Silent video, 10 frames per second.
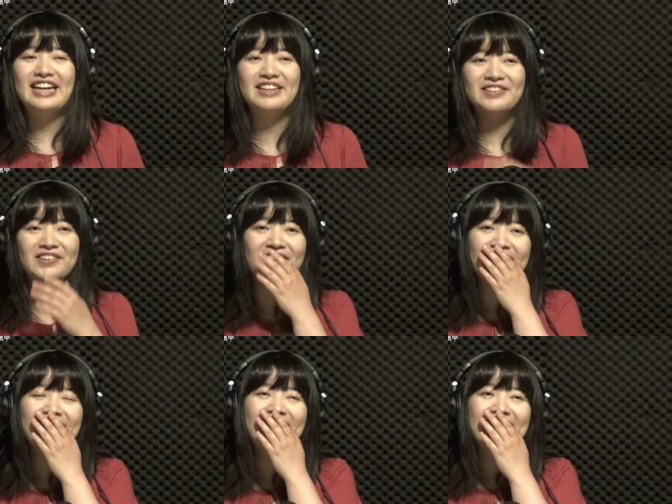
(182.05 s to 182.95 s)
あの
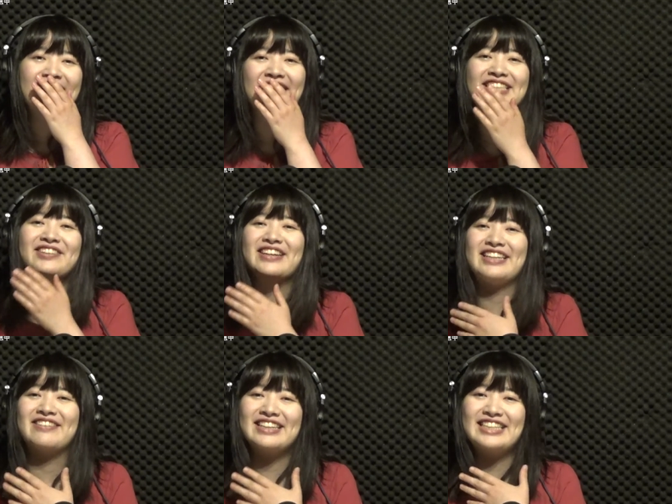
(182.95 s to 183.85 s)
え大丈夫
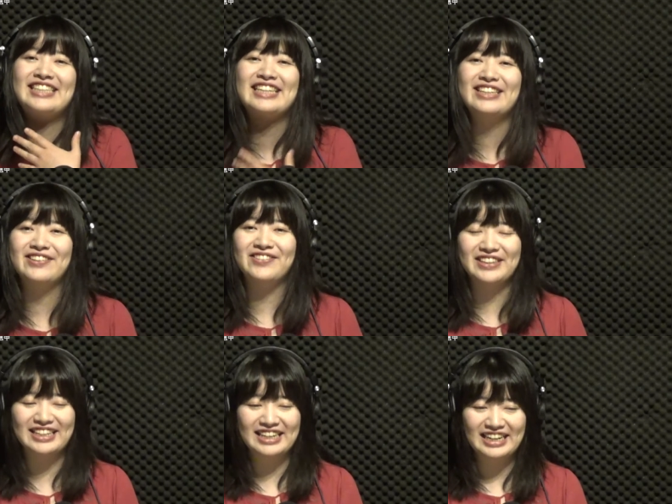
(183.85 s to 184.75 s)
かな私と思
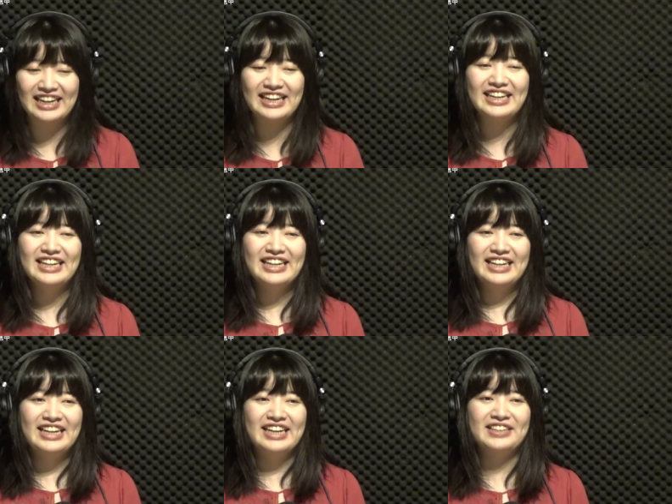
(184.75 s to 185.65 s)
いながら
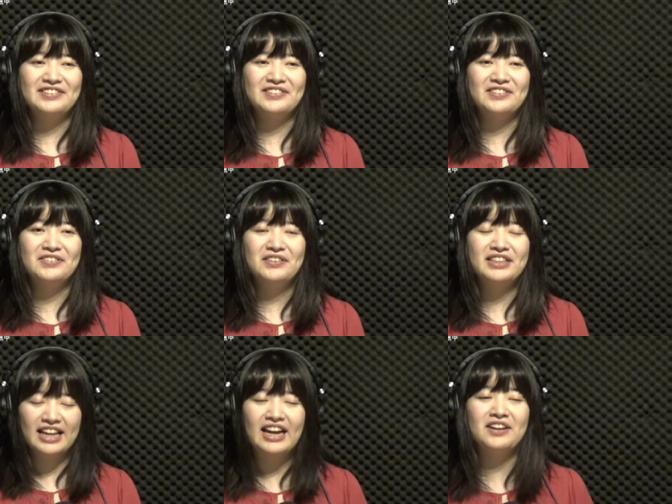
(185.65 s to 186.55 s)
あの
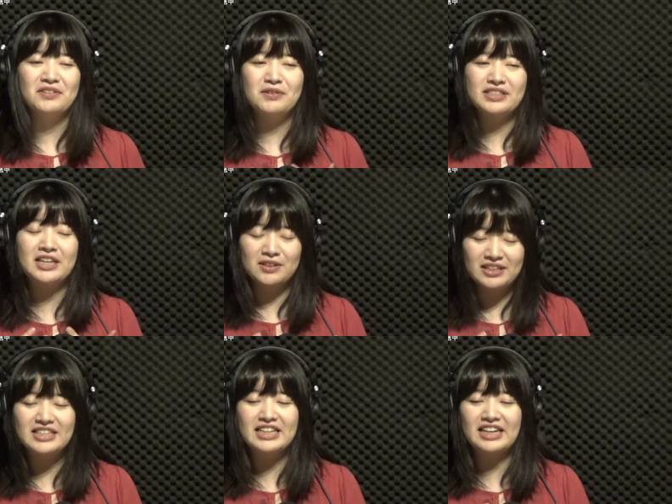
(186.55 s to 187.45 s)
ねあのちゃんと
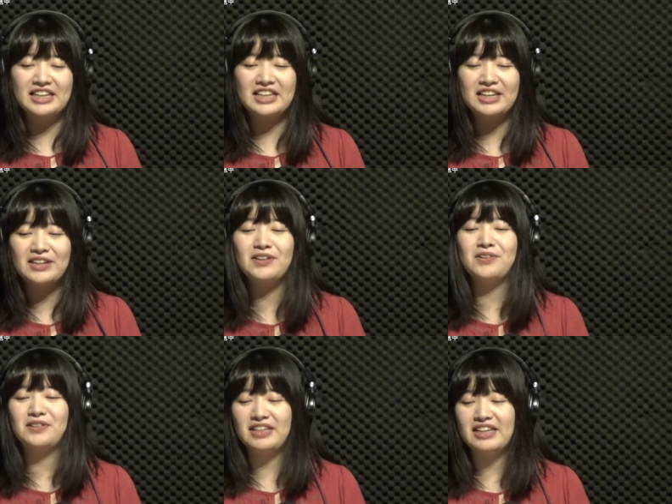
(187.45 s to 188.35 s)
ねしっかりできる
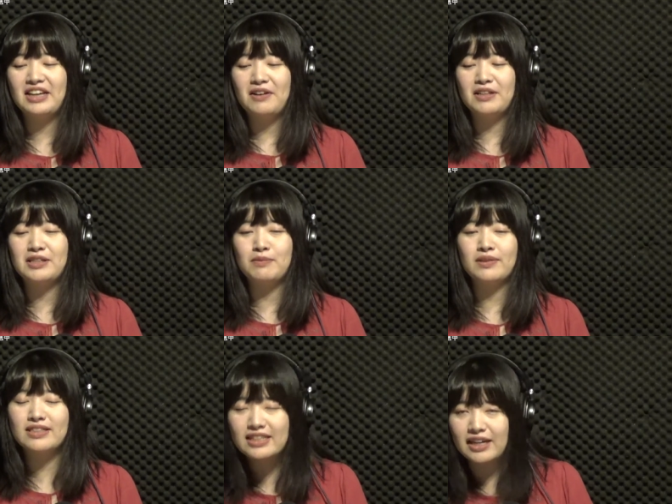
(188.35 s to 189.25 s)
ように私
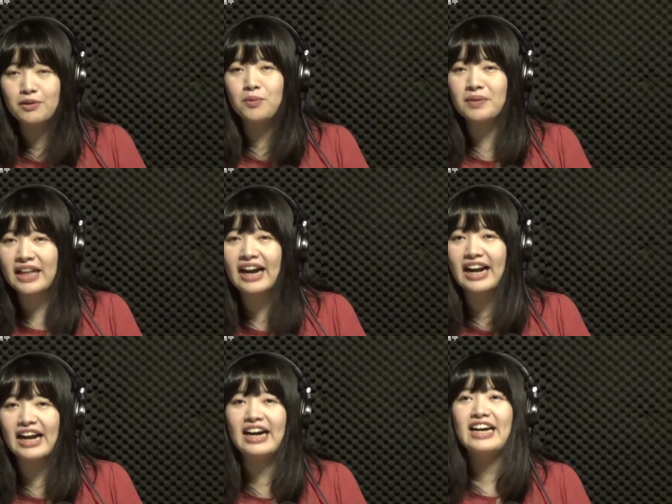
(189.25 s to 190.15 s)
もしっかりこう見な
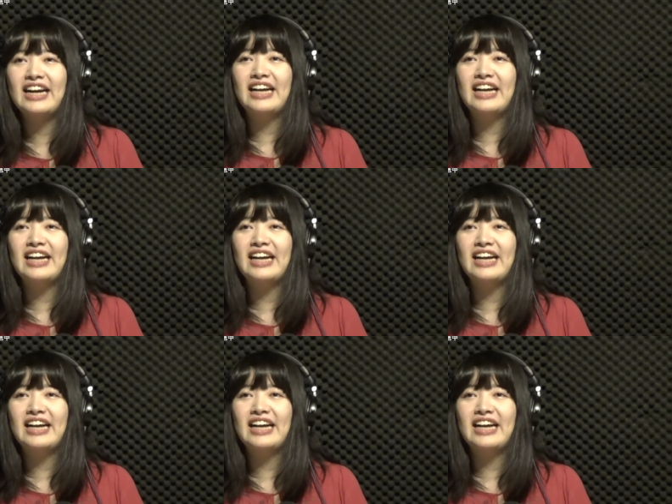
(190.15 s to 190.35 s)
がらあ